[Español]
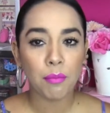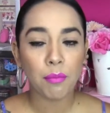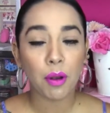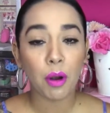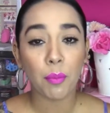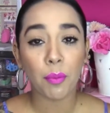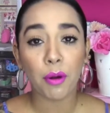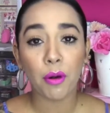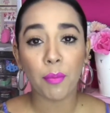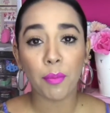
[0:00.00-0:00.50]

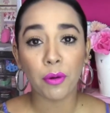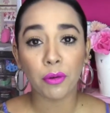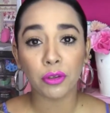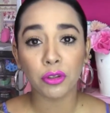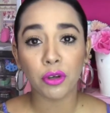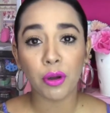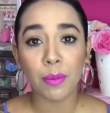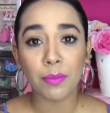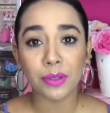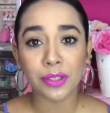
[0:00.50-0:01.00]
pero por lo
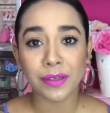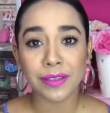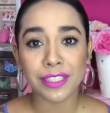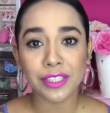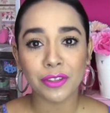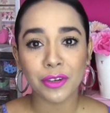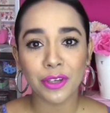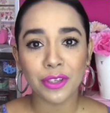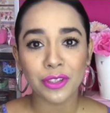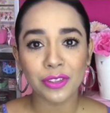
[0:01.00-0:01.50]
pronto vamos a ver
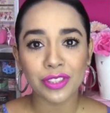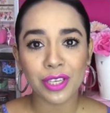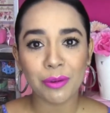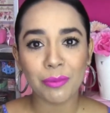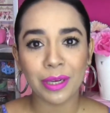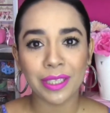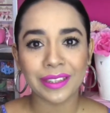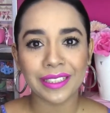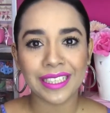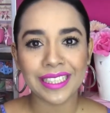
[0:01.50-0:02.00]
si hoy nos
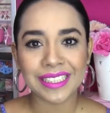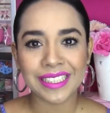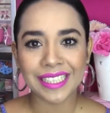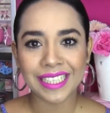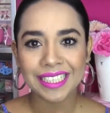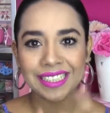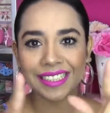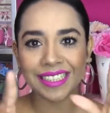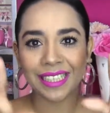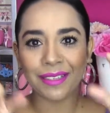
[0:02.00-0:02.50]
aguanta, así
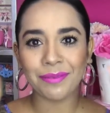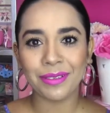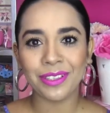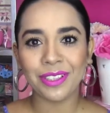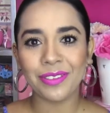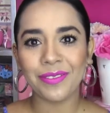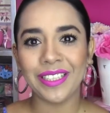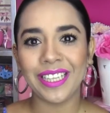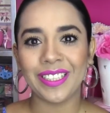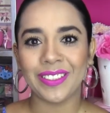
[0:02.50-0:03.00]
que sigan
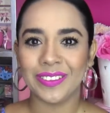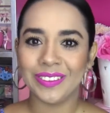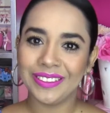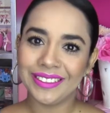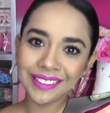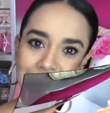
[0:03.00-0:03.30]
viendo el video.